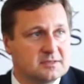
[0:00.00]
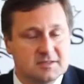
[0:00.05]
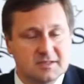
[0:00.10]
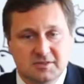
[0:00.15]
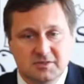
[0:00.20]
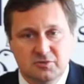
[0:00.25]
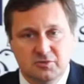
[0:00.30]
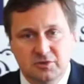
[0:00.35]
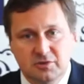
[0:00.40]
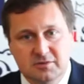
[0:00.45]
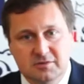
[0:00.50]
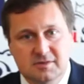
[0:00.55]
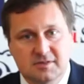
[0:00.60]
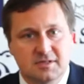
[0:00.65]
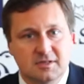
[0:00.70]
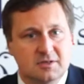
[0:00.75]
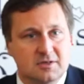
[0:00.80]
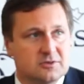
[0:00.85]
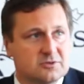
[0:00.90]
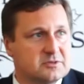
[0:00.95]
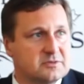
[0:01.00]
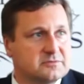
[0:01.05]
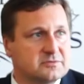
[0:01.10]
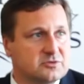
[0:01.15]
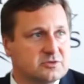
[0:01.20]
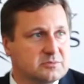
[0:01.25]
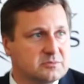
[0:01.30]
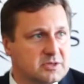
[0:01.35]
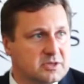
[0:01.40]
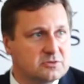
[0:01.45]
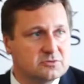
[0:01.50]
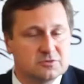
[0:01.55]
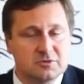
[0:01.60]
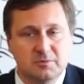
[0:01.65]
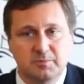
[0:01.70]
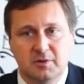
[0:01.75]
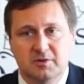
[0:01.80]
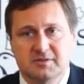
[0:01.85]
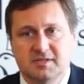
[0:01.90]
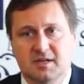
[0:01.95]
decydujące o tym, w którym kierunku
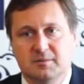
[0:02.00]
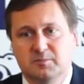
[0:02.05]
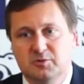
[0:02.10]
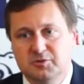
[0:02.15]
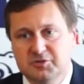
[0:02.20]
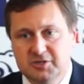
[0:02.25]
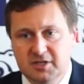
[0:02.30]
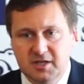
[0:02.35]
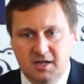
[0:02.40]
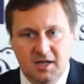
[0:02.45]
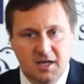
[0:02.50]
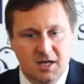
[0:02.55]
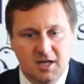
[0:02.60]
Polska pójdzie,